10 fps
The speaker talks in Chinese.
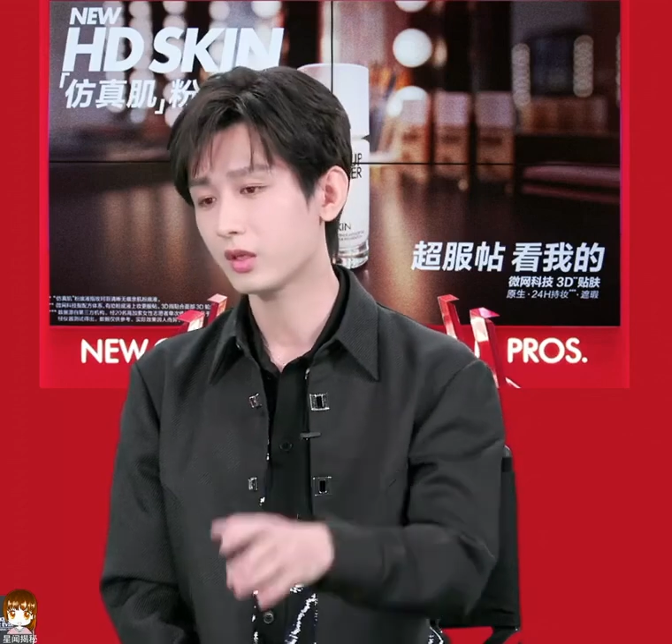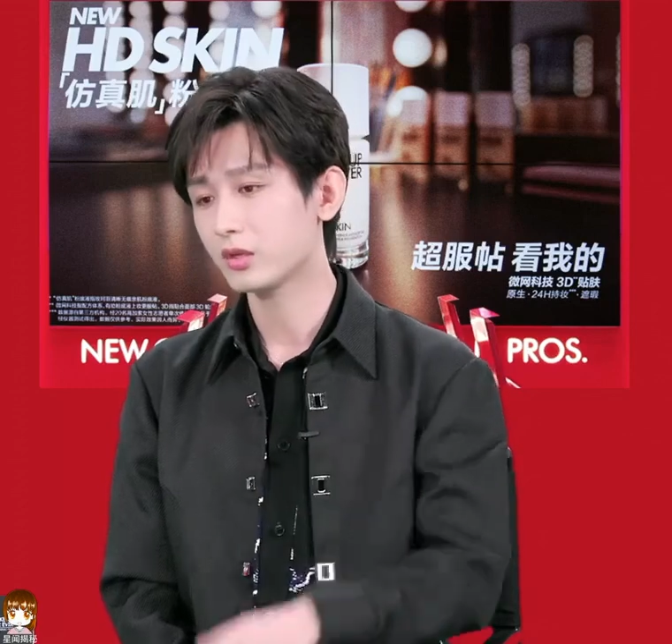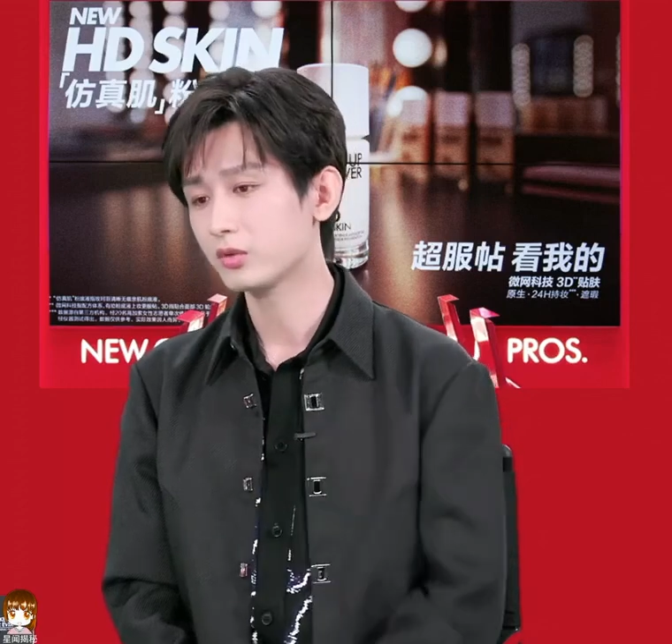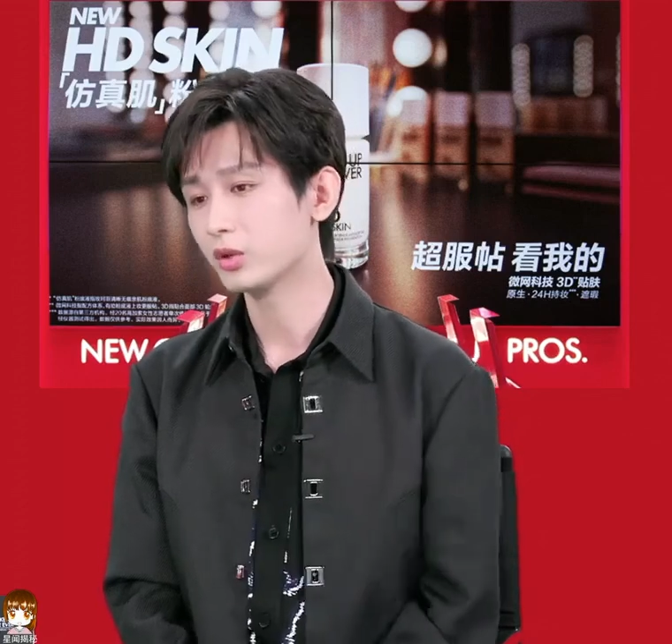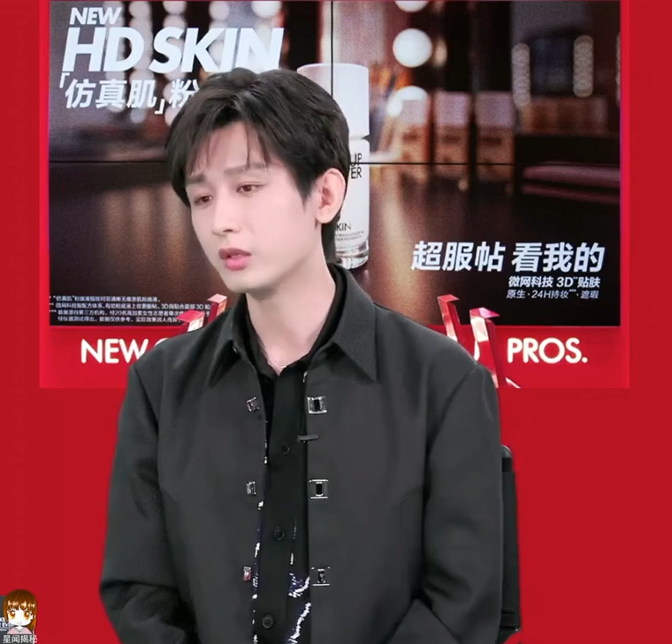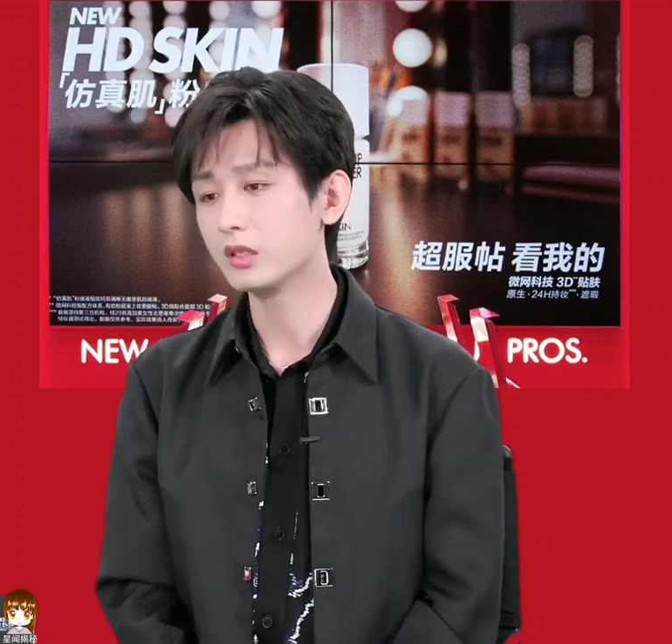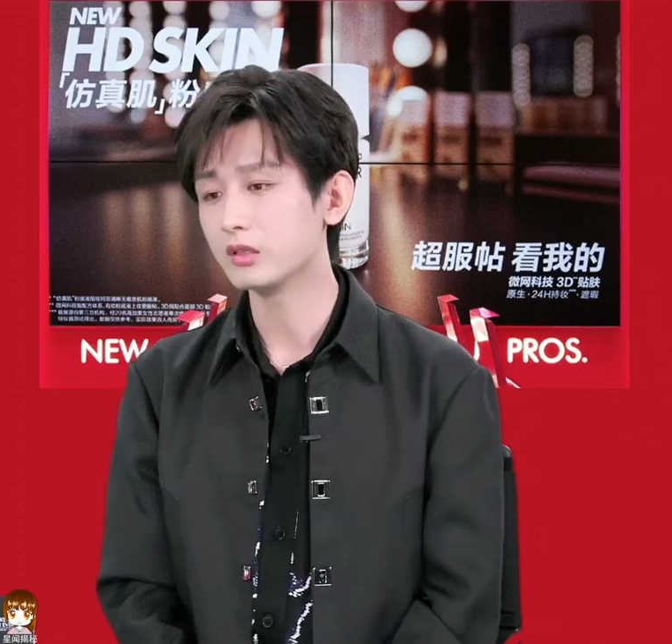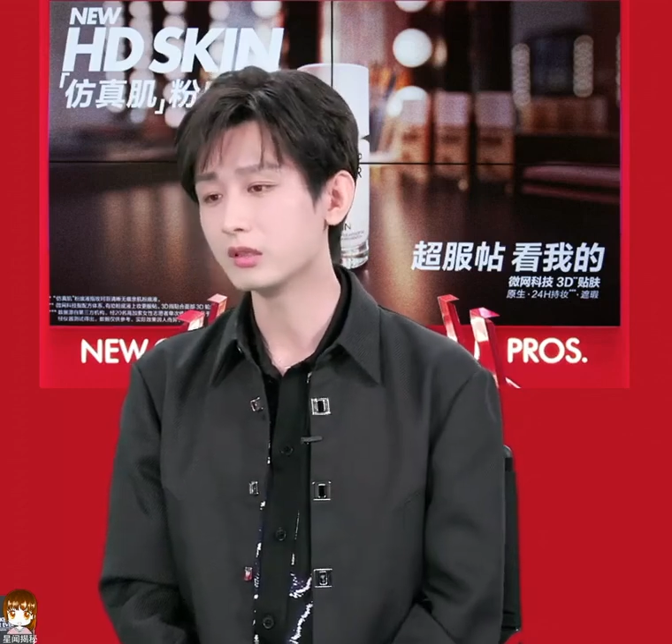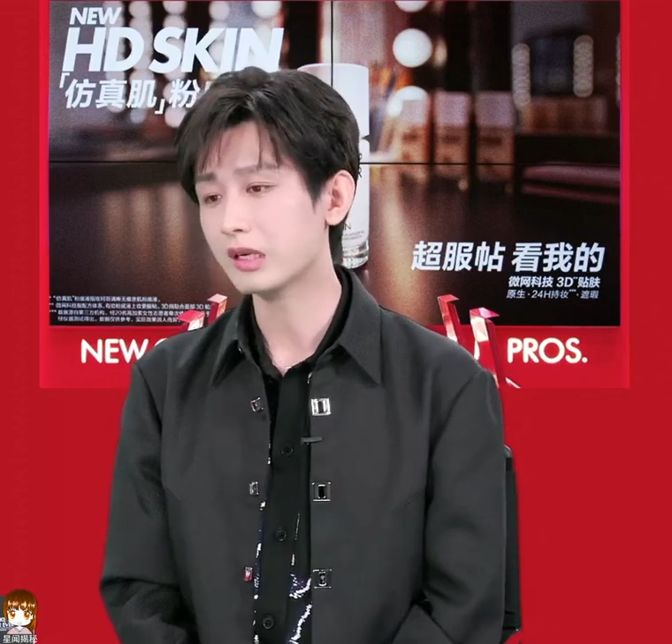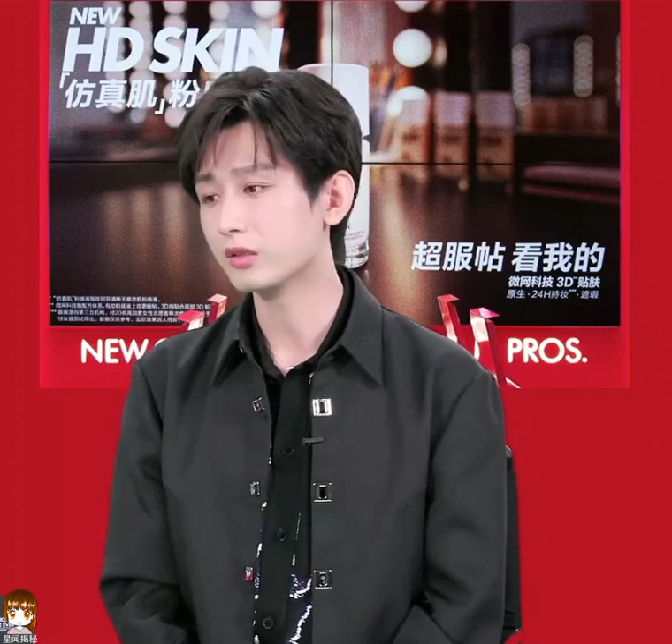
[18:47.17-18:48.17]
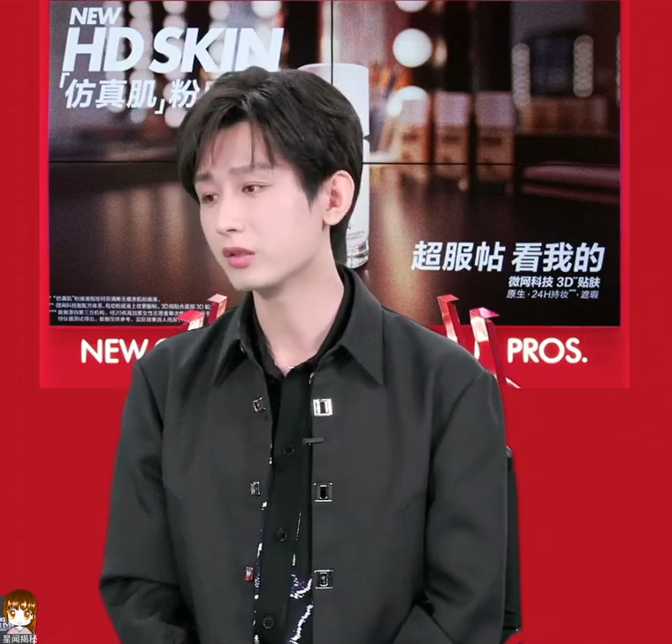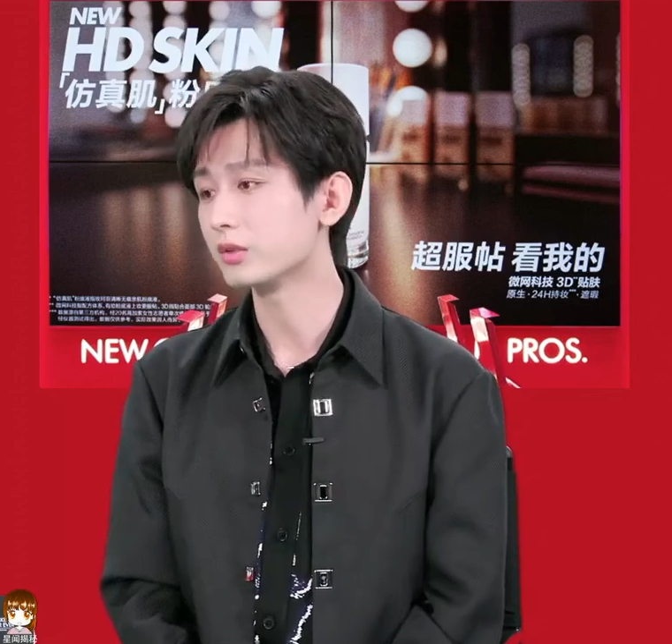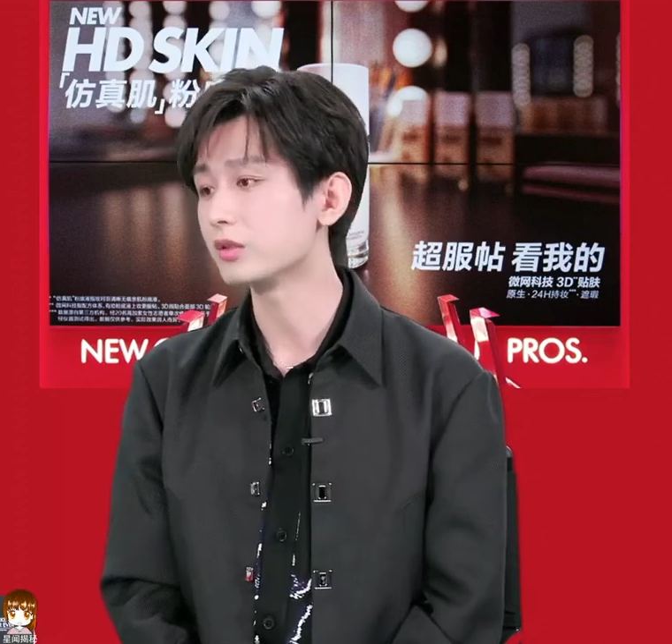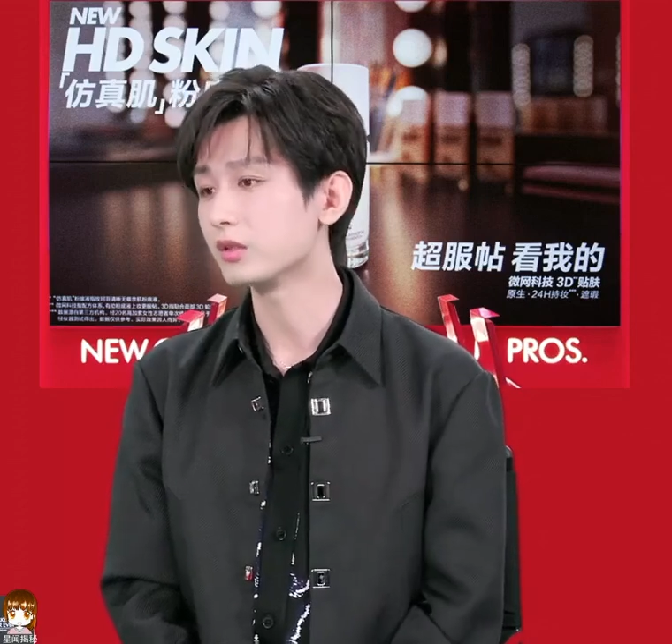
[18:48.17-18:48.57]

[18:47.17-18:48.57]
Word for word: 圈内人大家都知